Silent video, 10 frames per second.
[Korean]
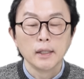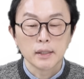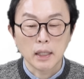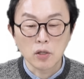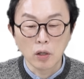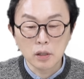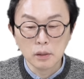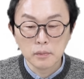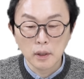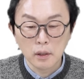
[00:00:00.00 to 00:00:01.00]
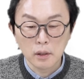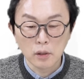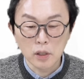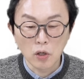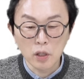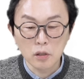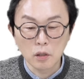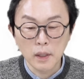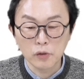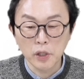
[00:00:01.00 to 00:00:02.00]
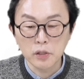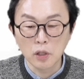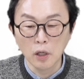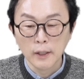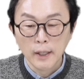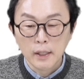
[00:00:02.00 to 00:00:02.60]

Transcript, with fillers: 자, 적금, 예, 여기 정기적금이라고 써있죠.